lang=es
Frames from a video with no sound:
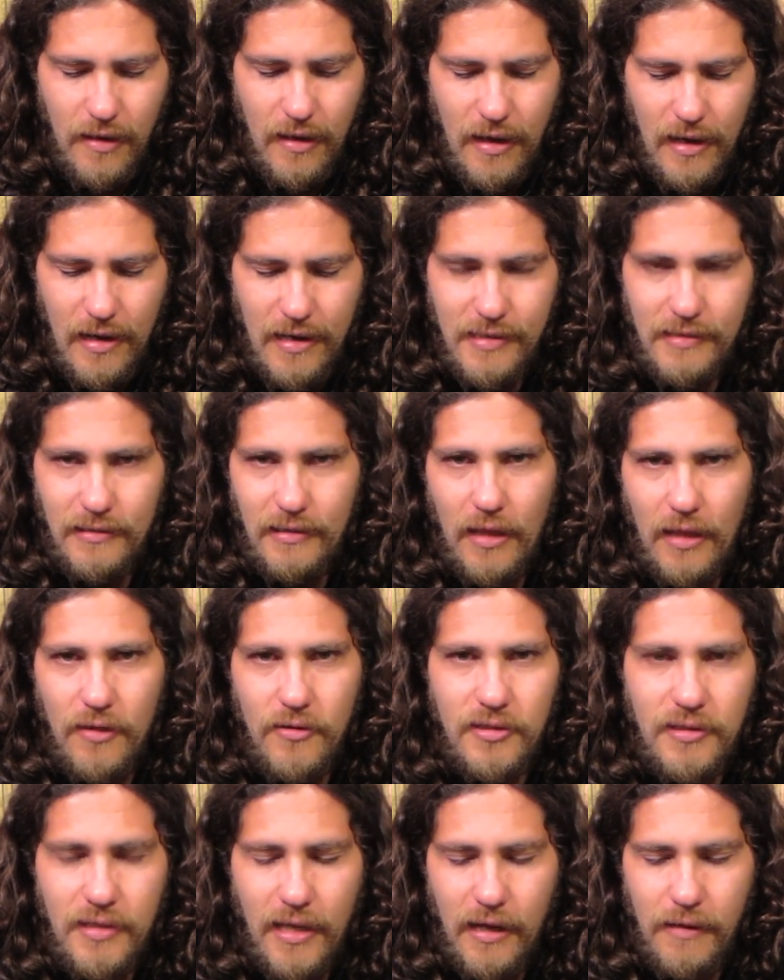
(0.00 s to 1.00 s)
al Estado
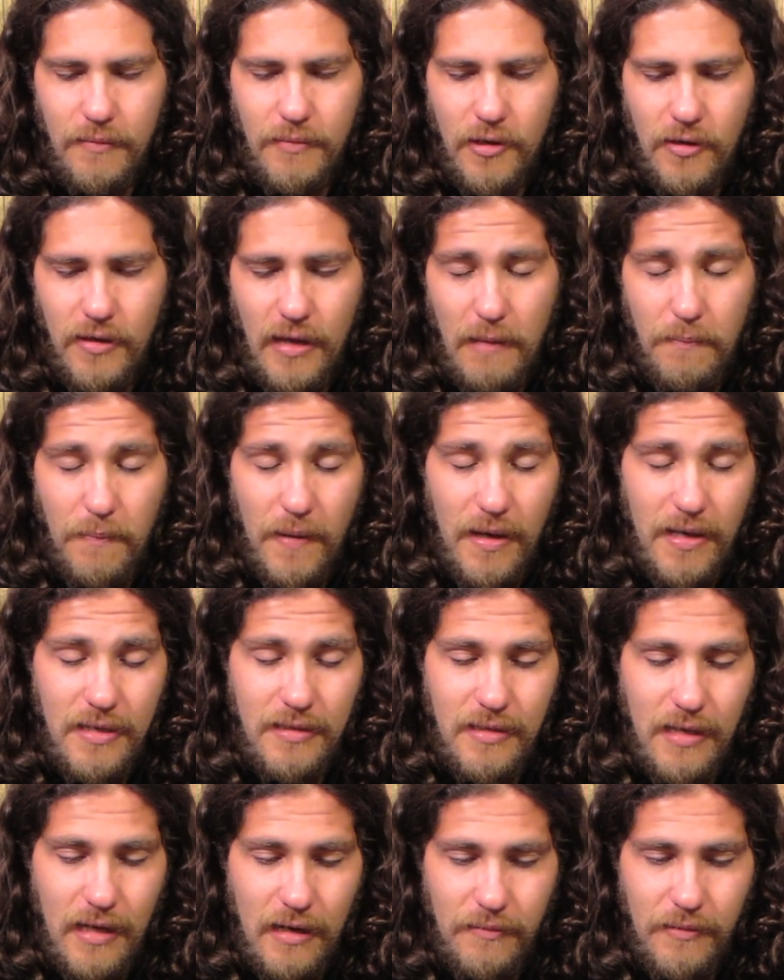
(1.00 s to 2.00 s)
serbio y al país
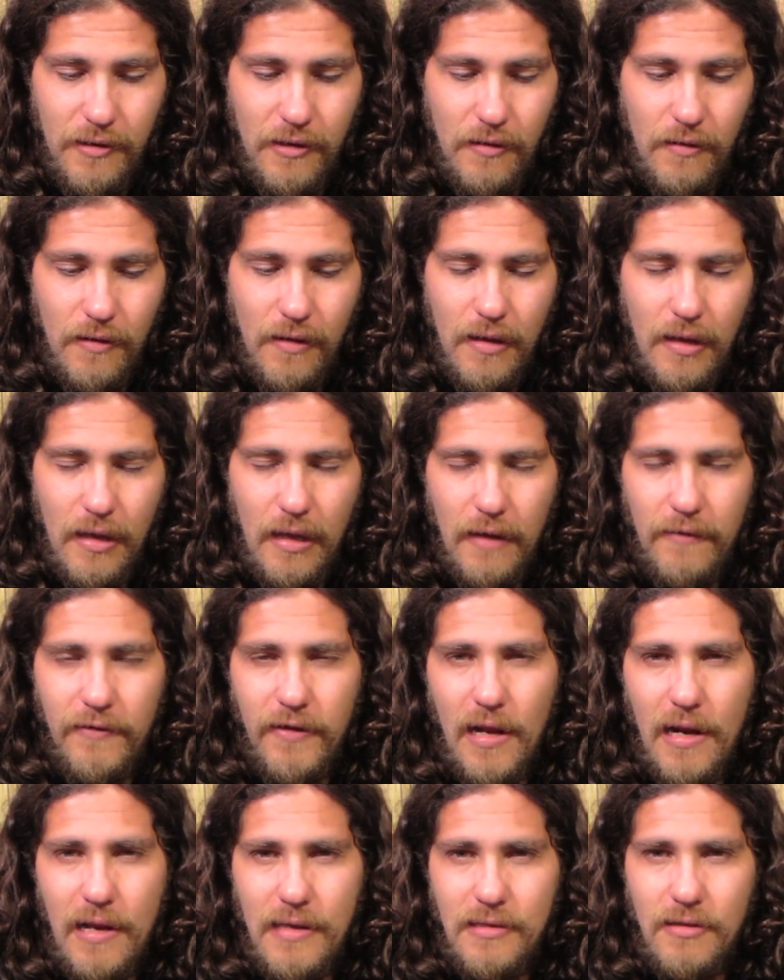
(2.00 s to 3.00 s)
serbio a
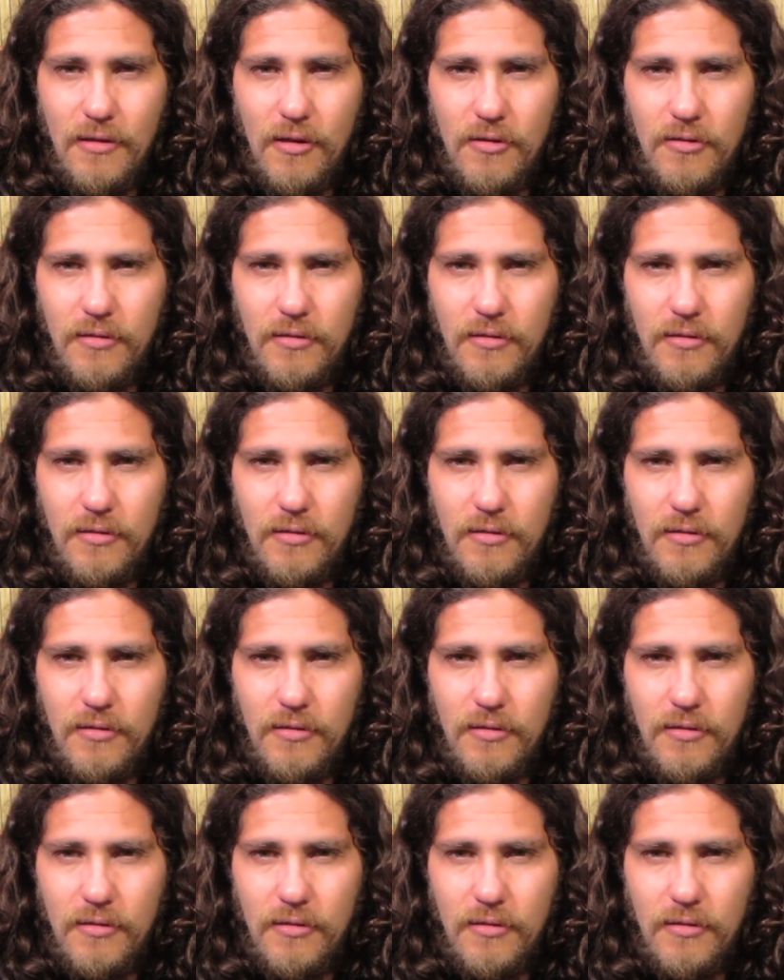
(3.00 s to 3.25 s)
finales